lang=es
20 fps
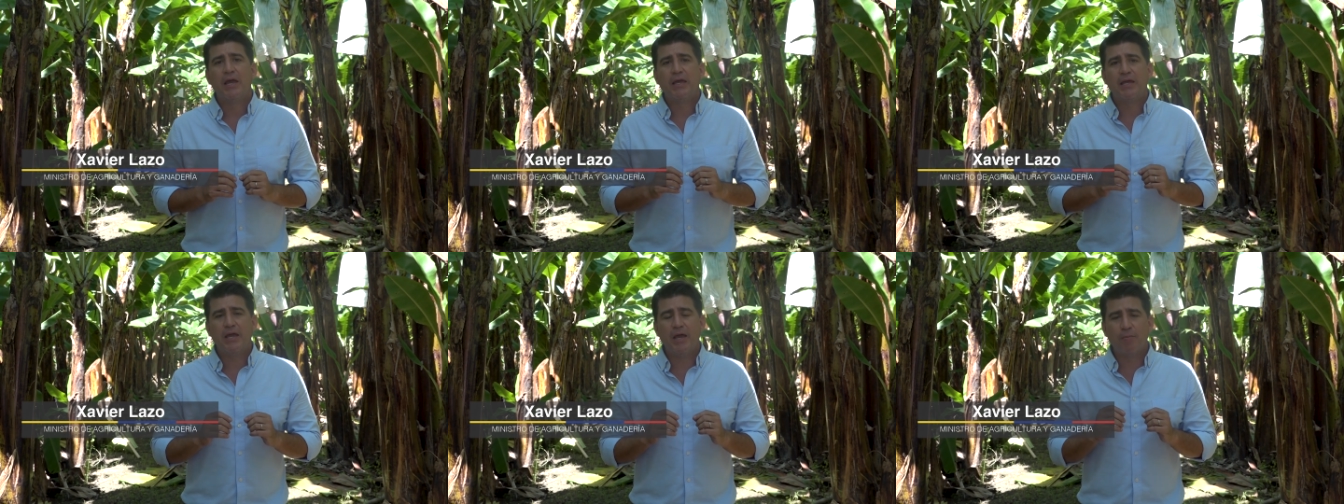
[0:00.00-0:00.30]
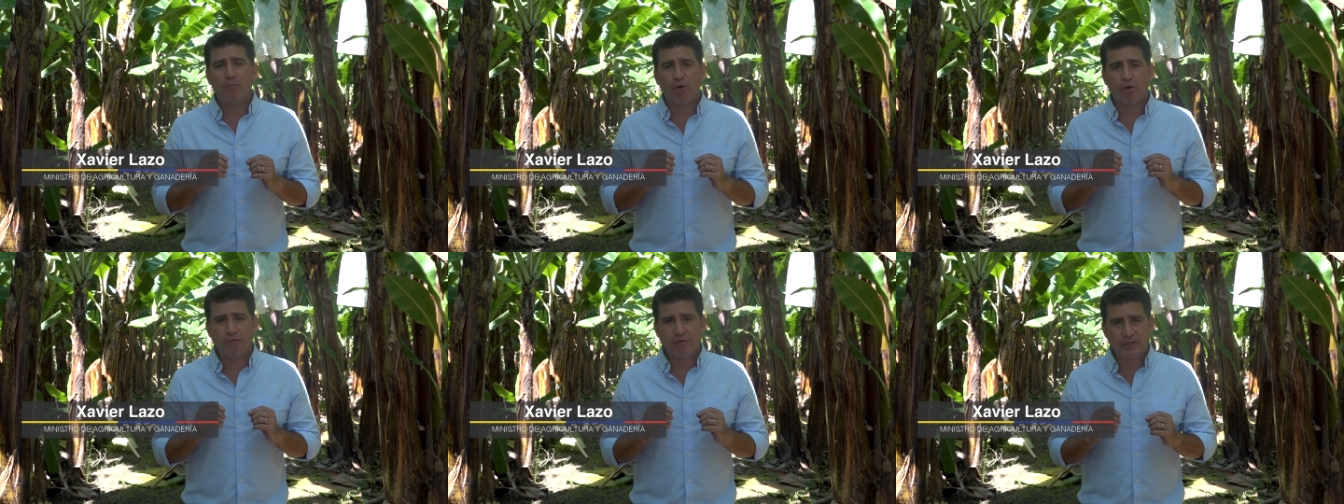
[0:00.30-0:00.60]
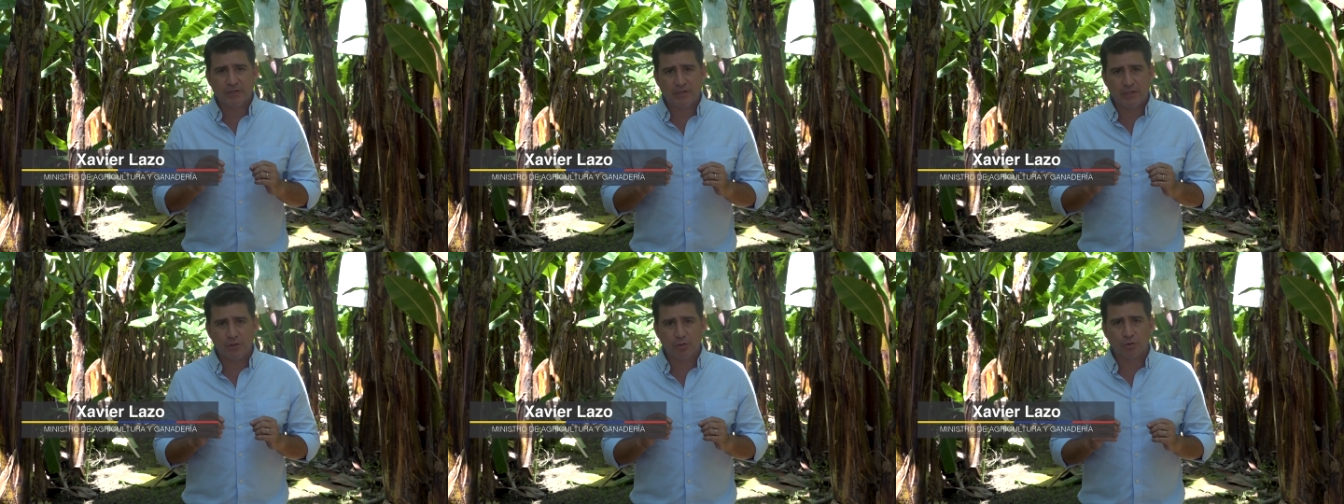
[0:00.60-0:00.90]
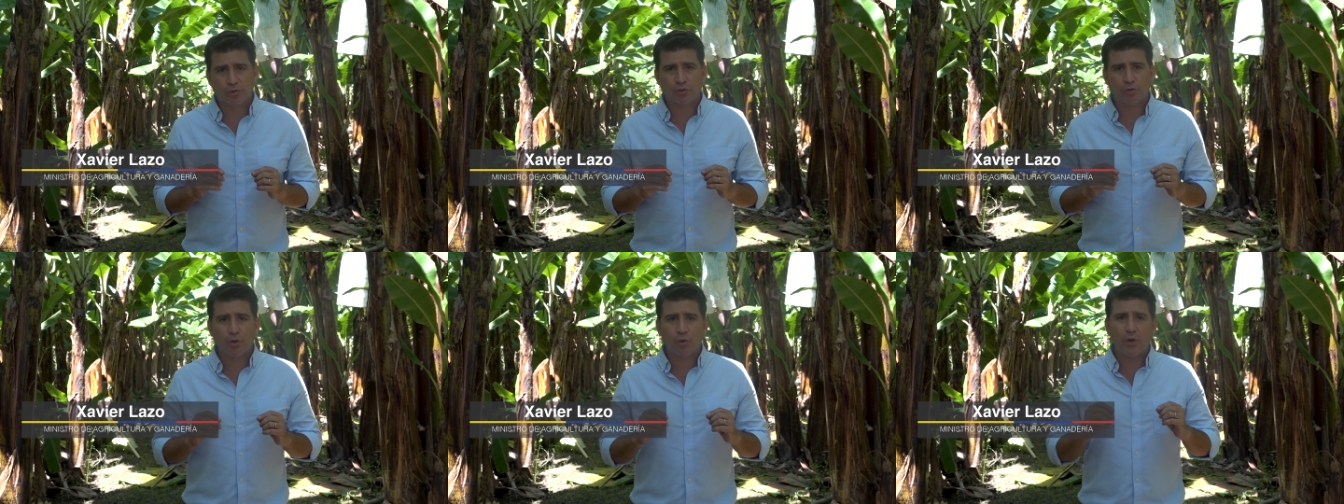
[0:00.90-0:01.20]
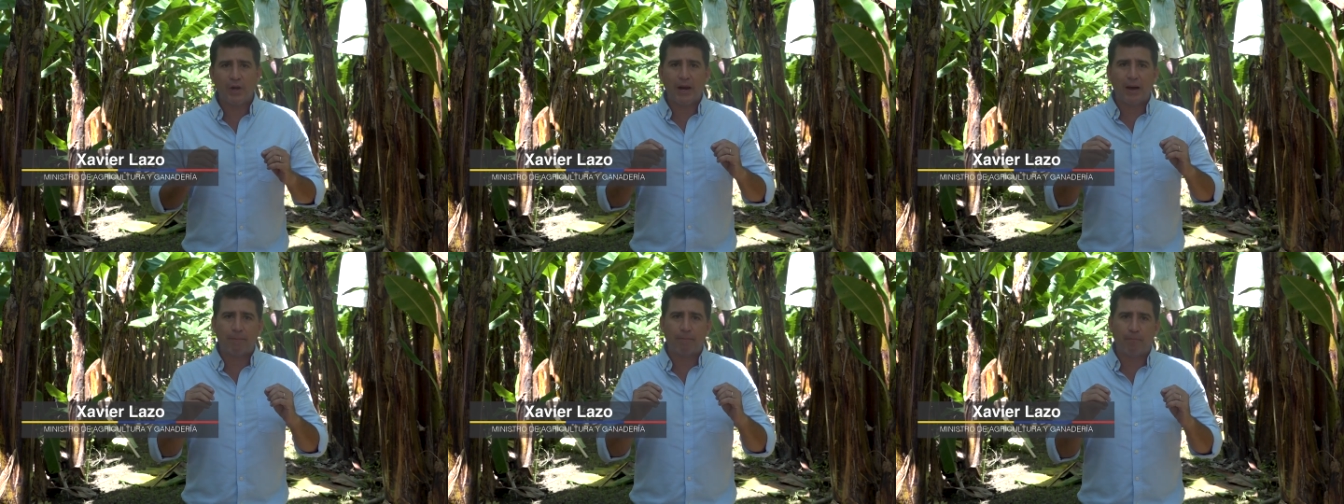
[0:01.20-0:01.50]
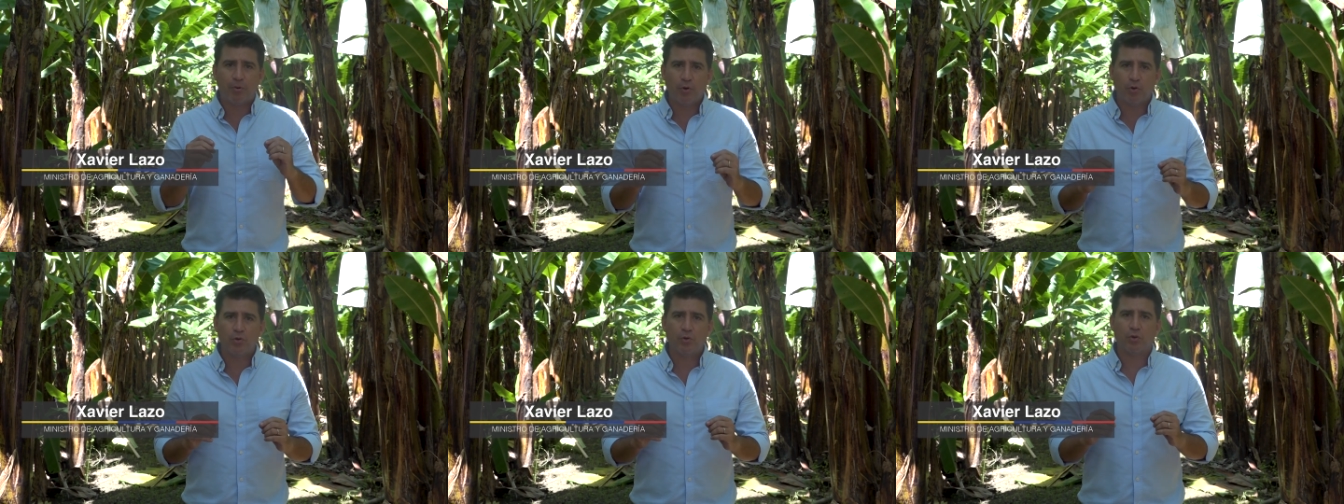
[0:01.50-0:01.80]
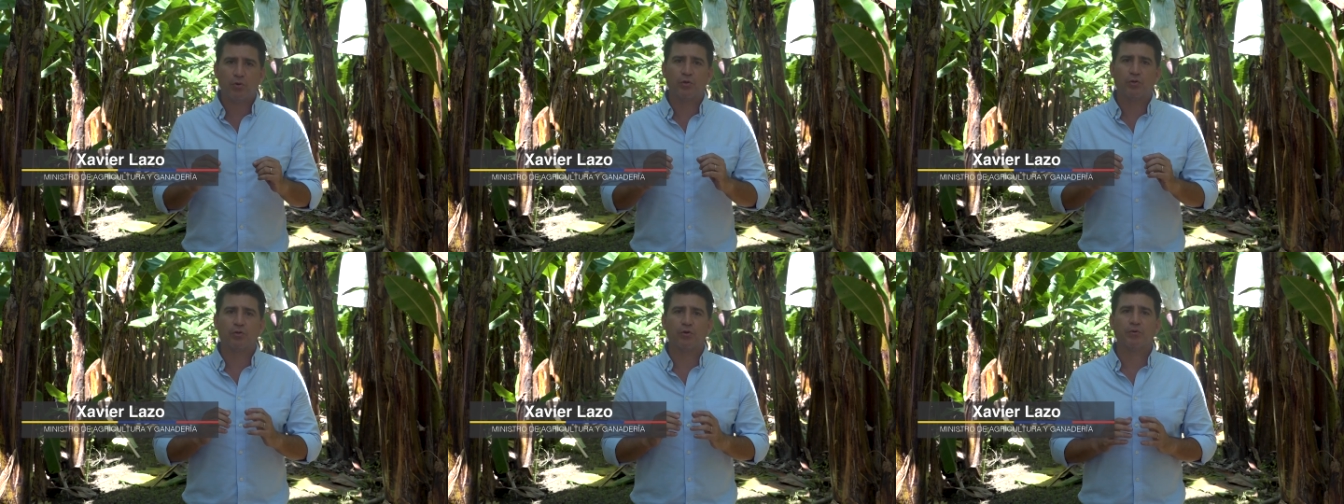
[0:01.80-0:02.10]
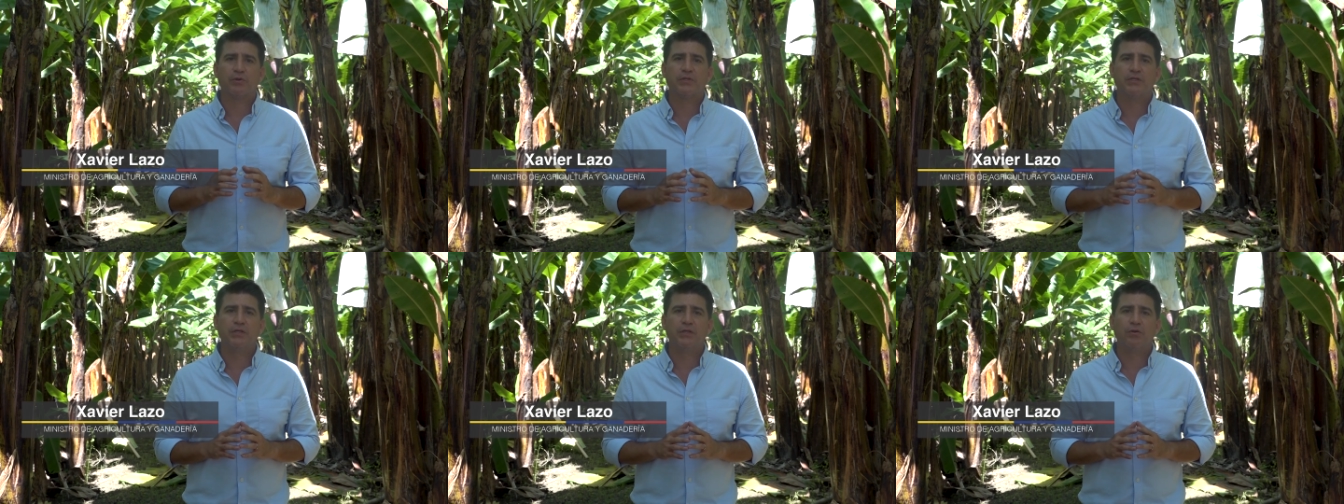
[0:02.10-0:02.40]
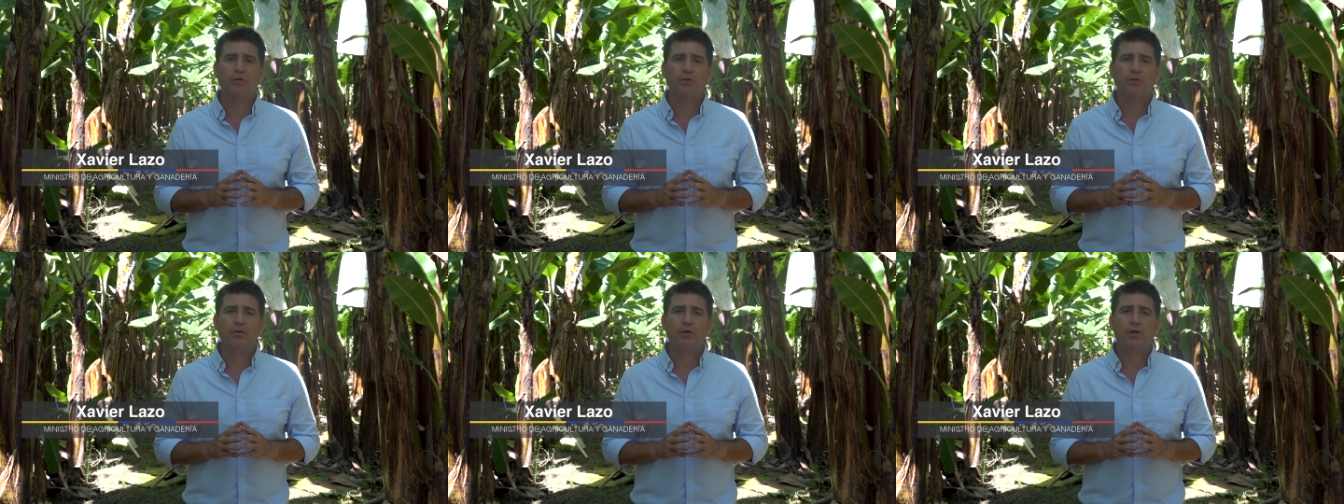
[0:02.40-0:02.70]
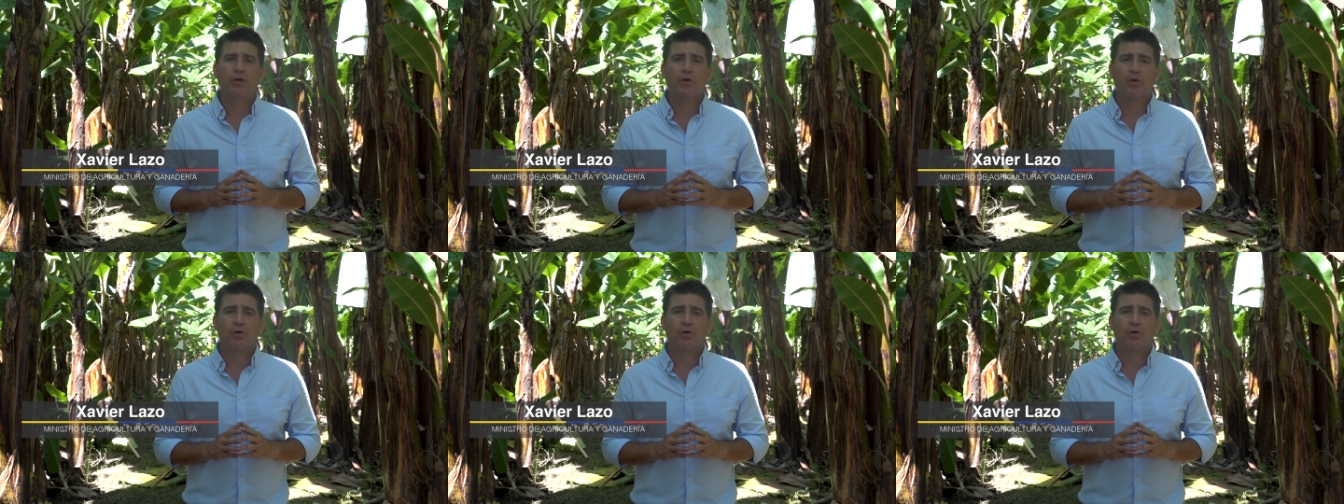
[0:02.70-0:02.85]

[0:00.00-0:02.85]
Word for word: y hemos ofrecido todo el apoyo a nuestro vecino